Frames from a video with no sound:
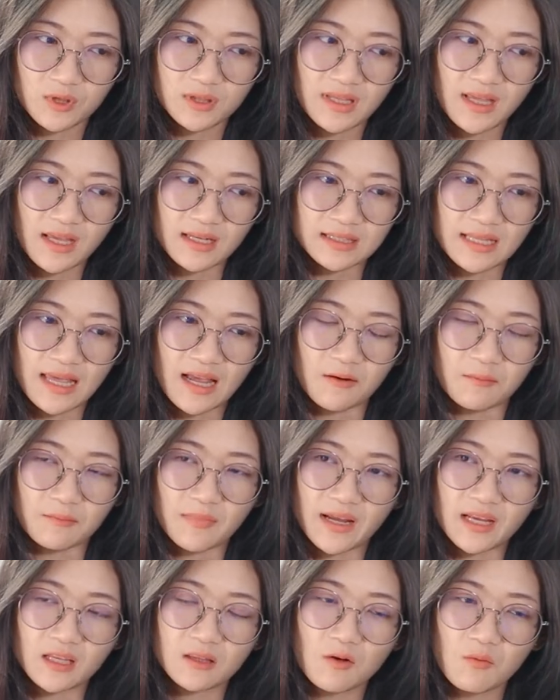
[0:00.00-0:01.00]
มว่าแตกต่าง
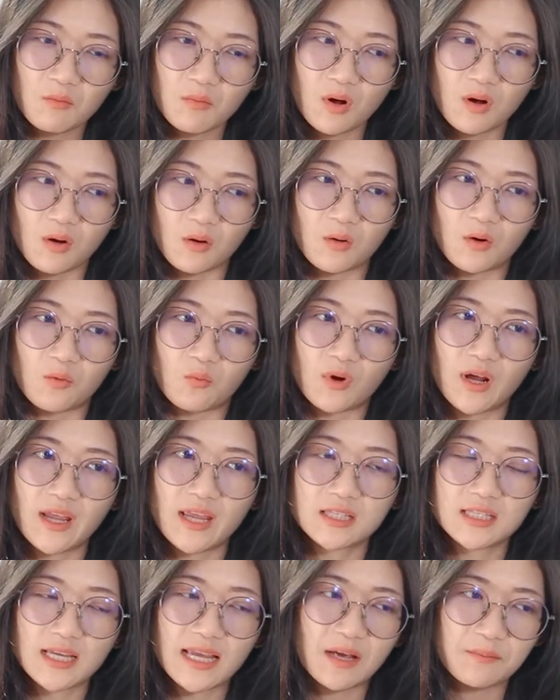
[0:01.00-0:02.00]
ไหมต้องบอกก่อนว่า
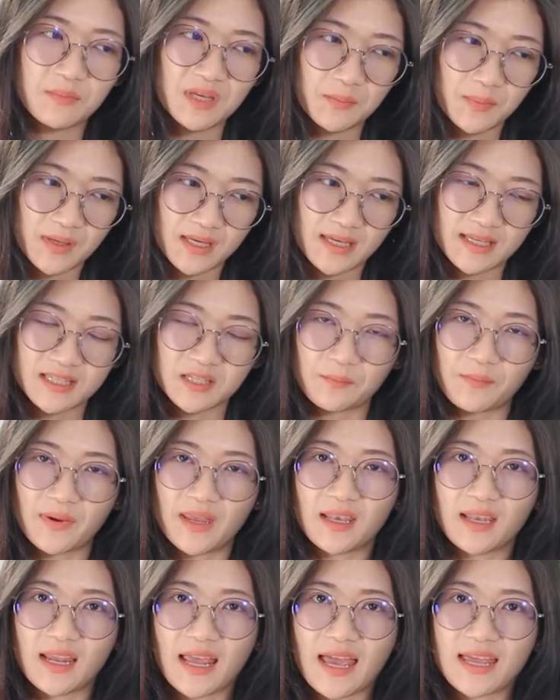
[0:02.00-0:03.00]
HRBP จะ
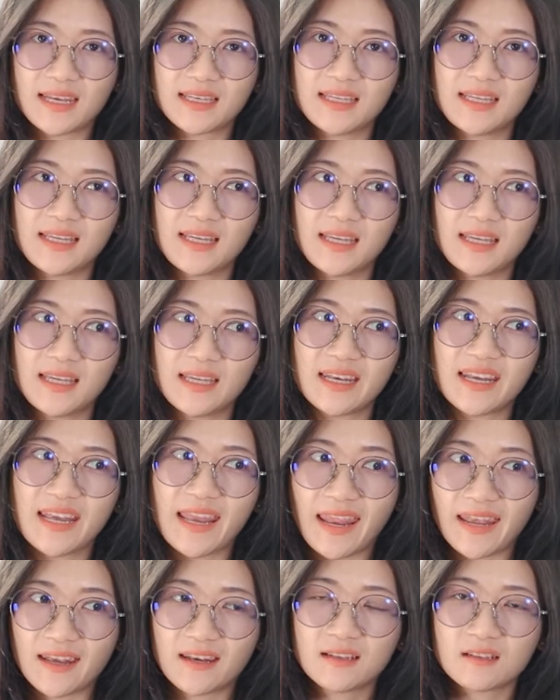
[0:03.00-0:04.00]
เป็นงานที่
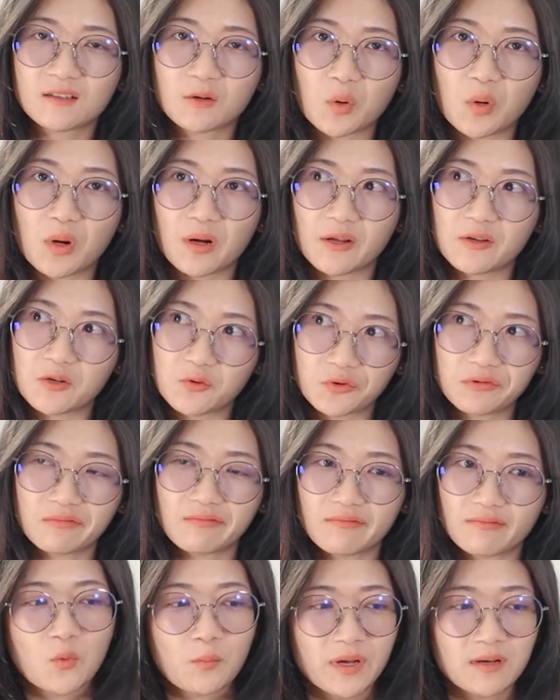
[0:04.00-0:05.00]
เน้นกลยุท
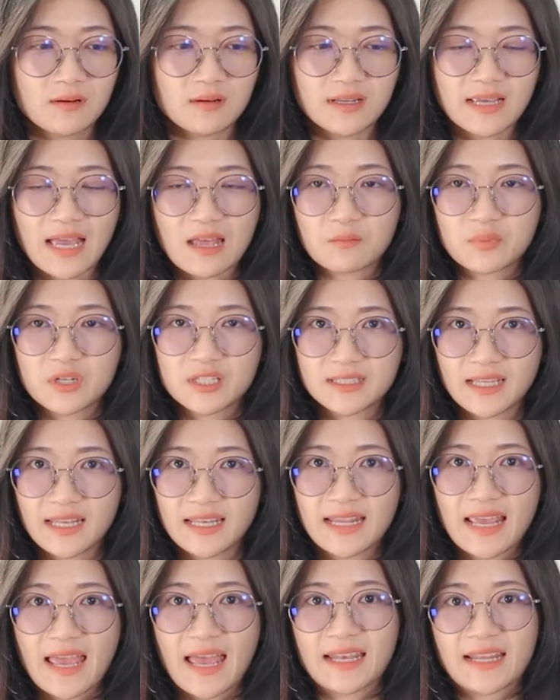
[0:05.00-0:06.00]
ธ์รวมไปถึงการพรีเซ
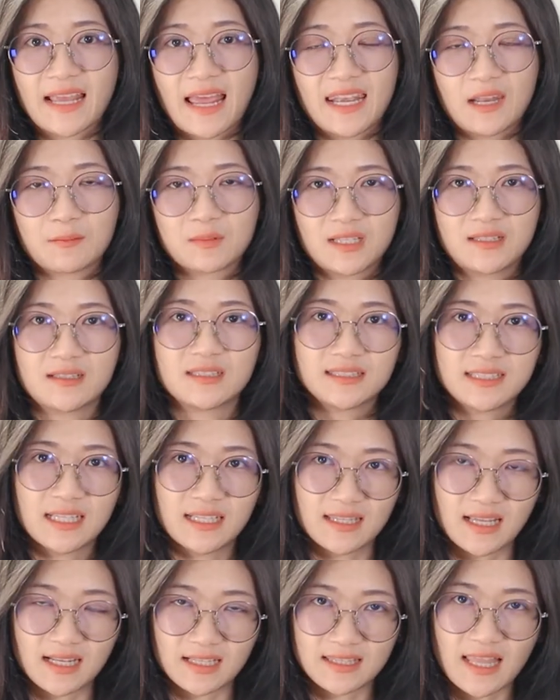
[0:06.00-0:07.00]
นต์งานการนำเสนอ
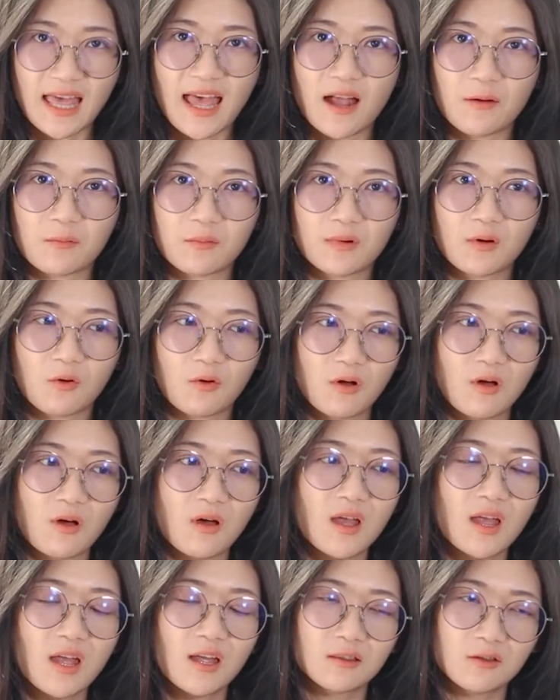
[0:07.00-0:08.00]
สิ่งต่างๆแล้วก็
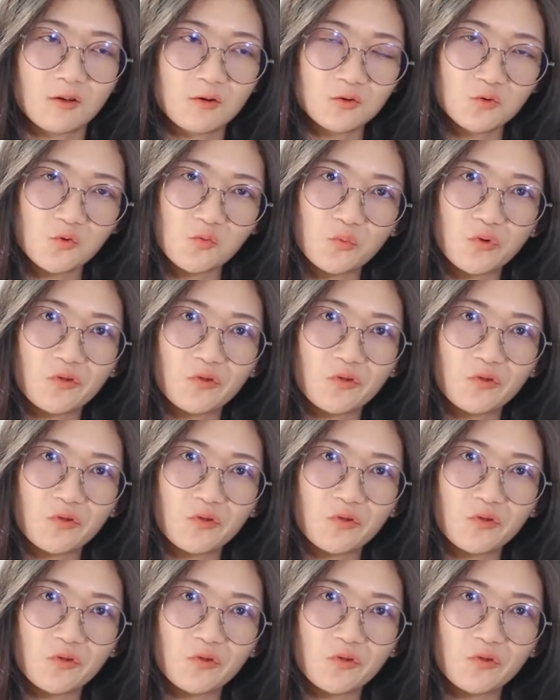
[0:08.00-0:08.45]
ต้องดู